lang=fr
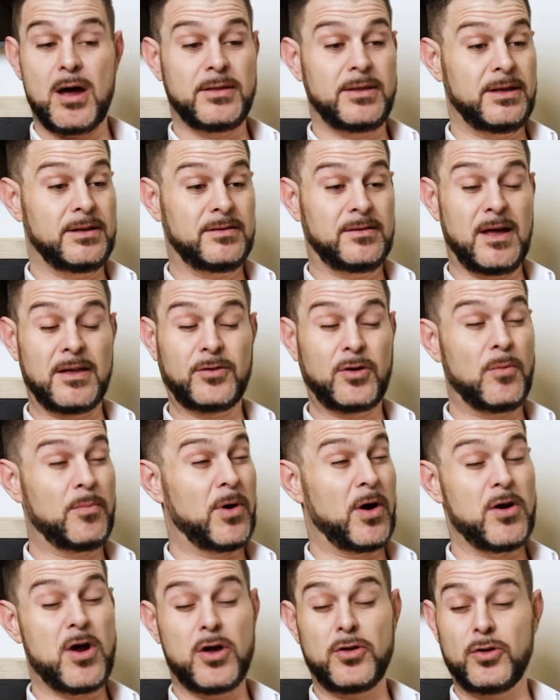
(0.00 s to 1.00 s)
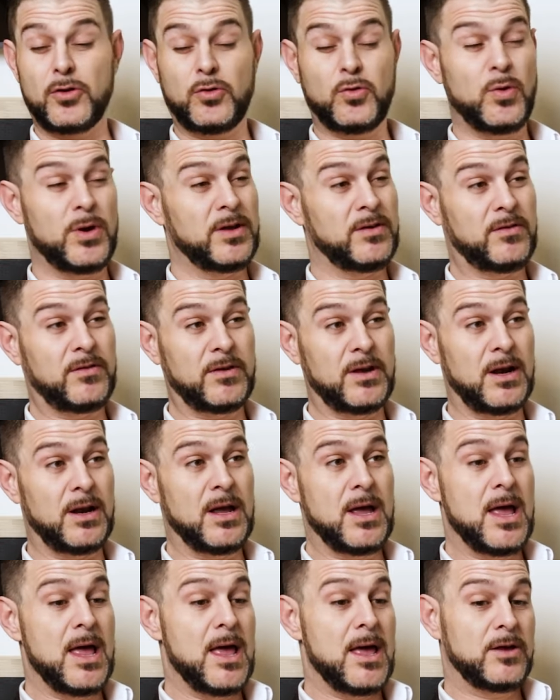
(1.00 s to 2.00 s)
des entrepreneurs de tous les styles
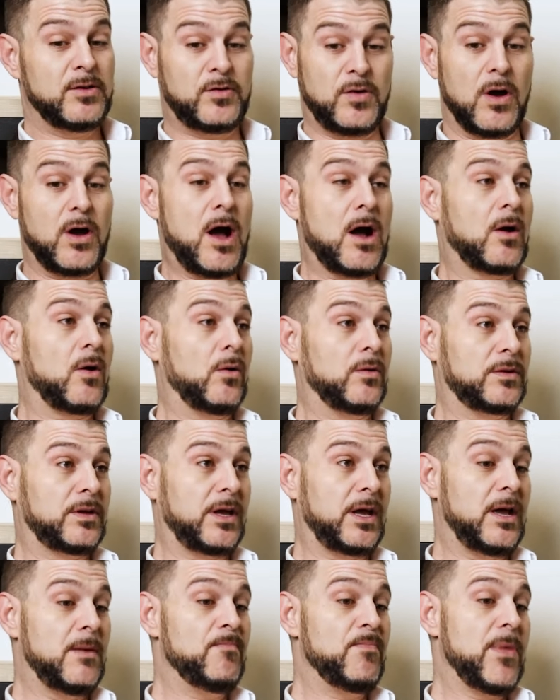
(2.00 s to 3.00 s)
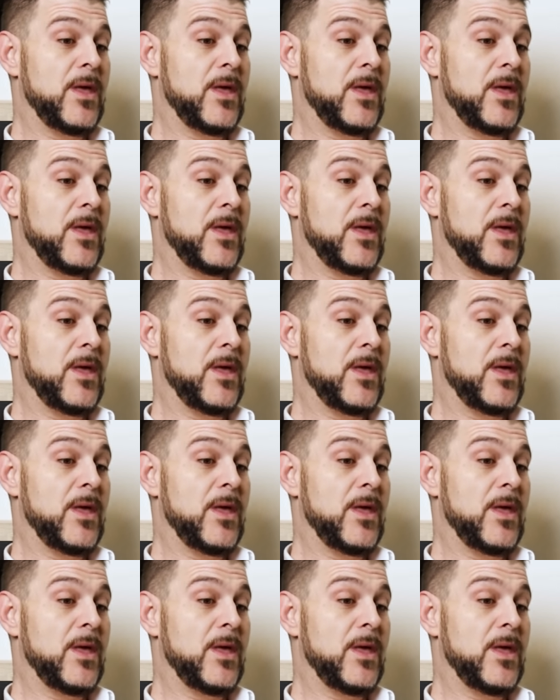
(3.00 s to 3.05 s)
se rencontrer.